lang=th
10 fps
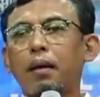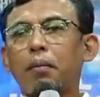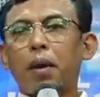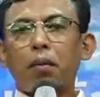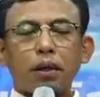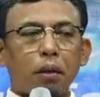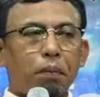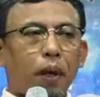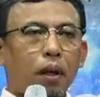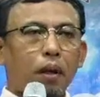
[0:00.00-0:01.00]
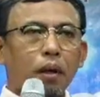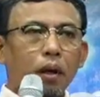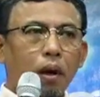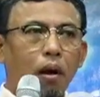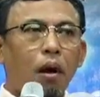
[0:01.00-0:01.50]
ไม่ว่าจะเป็น
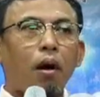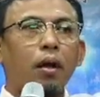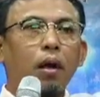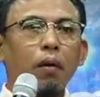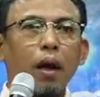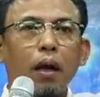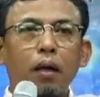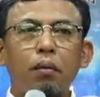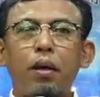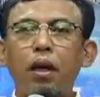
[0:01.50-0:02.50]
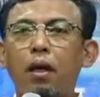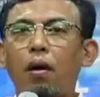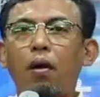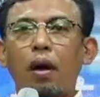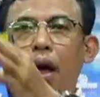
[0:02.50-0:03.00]
ครอบเดียวกันหรือพี่น้อ
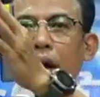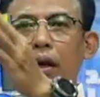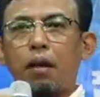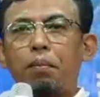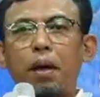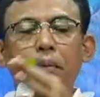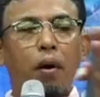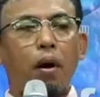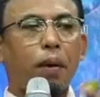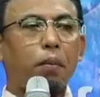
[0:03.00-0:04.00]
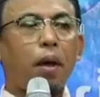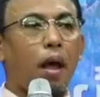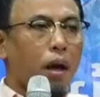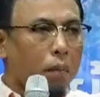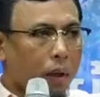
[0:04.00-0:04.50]
งกันหรือเป็นพ่อเป็นแม่
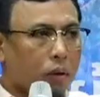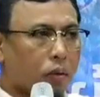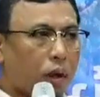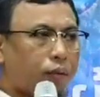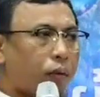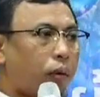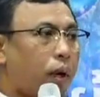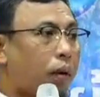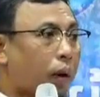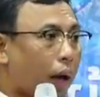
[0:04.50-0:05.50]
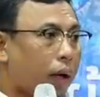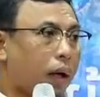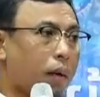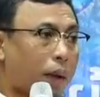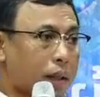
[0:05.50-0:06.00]
มันอยู่ในฝูงเดียวกันเนี่ย
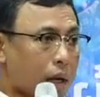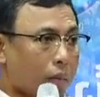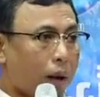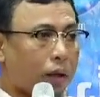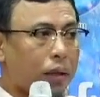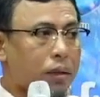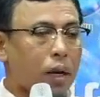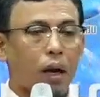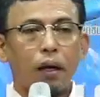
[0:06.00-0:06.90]
มันสามารถที่จะ